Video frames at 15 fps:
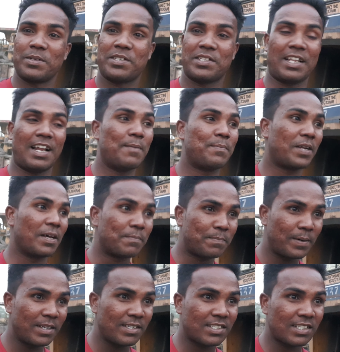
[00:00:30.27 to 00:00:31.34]
स्क्रैप
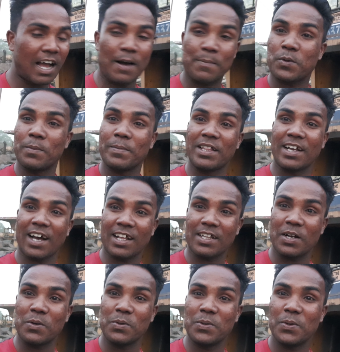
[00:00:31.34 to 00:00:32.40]
डंपर्स आपको मैं
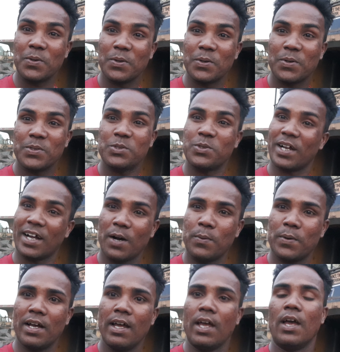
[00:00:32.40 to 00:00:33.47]
दिखाता हूँ जो रखा
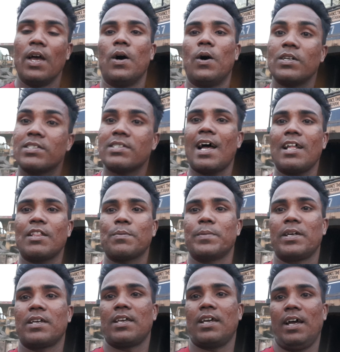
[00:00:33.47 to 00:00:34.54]
हुआ है और साथ
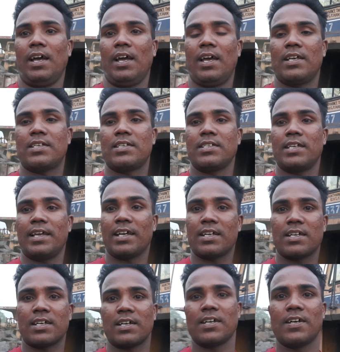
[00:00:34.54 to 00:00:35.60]
में क्या है कि एक
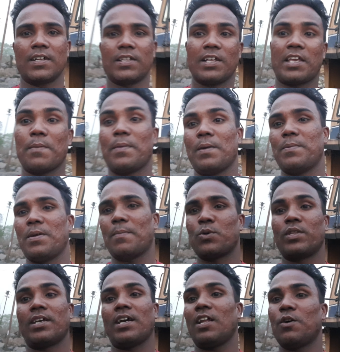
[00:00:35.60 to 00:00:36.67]
देखिए मैं अभी
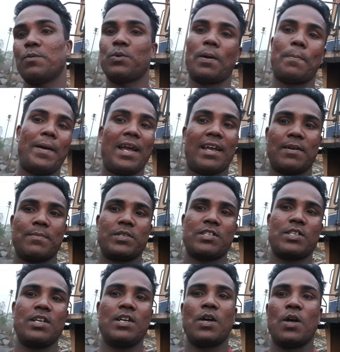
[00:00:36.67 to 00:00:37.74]
आपको दिखा रहा हूँ पूरा बैक कैमरे
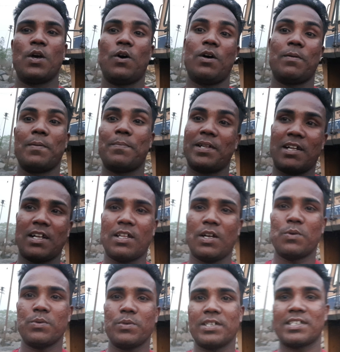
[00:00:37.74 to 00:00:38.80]
से और मैं बताता
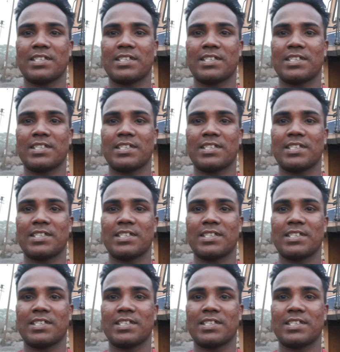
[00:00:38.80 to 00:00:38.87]
हूँ